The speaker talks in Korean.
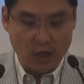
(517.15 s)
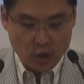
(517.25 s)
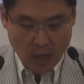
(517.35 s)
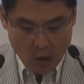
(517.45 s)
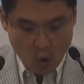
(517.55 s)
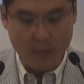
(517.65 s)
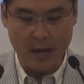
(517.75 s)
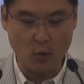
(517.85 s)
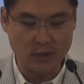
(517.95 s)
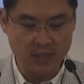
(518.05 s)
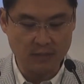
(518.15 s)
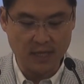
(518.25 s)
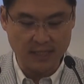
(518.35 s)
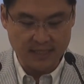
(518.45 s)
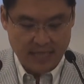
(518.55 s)
샬롬하고
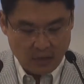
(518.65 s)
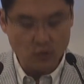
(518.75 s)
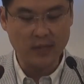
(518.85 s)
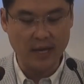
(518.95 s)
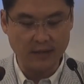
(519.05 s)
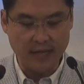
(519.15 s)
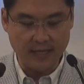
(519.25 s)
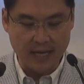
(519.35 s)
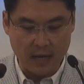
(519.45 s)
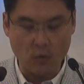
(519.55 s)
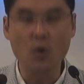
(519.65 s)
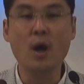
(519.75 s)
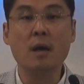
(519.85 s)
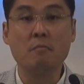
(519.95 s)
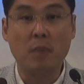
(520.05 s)
지금까지 생존하였나이다 하고
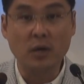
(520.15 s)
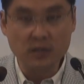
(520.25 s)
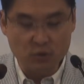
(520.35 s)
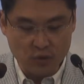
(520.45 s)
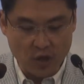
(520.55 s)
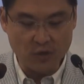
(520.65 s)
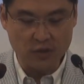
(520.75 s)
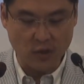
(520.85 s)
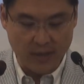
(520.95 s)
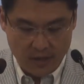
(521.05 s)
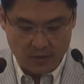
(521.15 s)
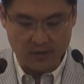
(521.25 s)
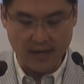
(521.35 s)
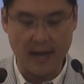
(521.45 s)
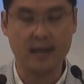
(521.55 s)
머리 숙여
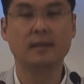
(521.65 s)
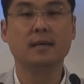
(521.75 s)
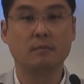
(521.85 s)
절하였더라